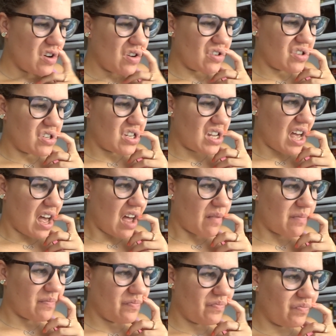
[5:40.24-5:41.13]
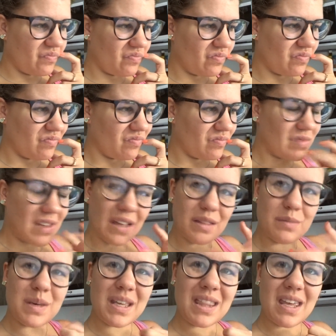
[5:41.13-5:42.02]
O sea, mm,
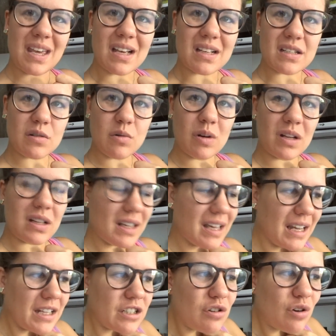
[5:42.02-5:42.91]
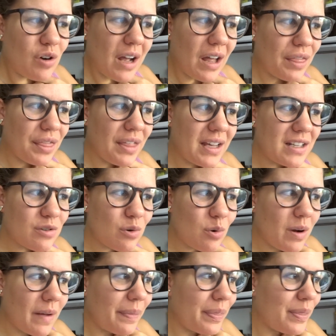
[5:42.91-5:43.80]
dadme ideas, ¿qué es lo que hacéis
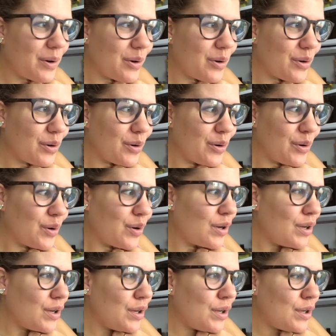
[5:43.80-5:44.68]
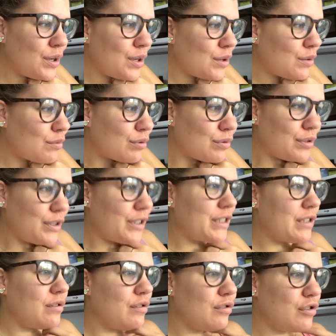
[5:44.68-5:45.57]
cuando,
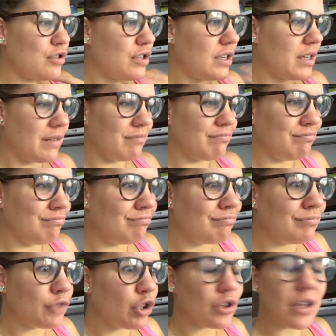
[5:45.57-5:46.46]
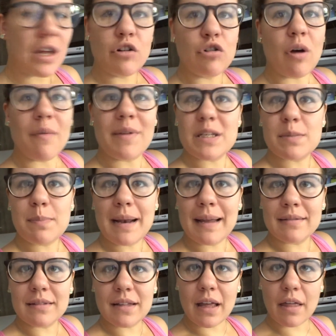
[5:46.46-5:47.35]
pues no sé, mm, no, no habéis
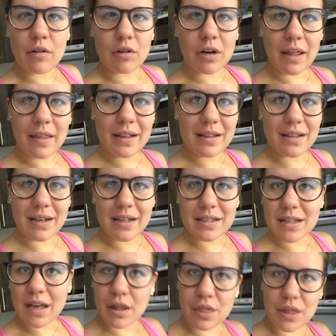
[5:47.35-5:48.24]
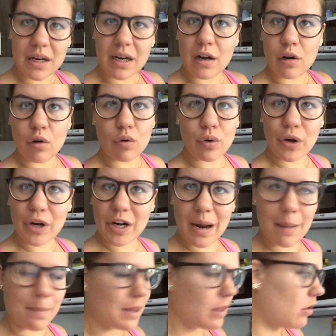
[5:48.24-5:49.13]
planteado nada y tenéis que hacer algo
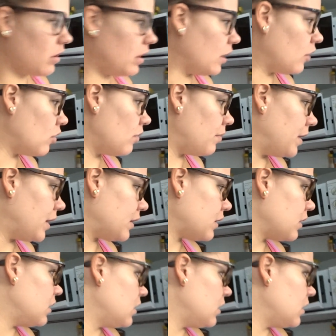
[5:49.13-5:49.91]
rápido de comer?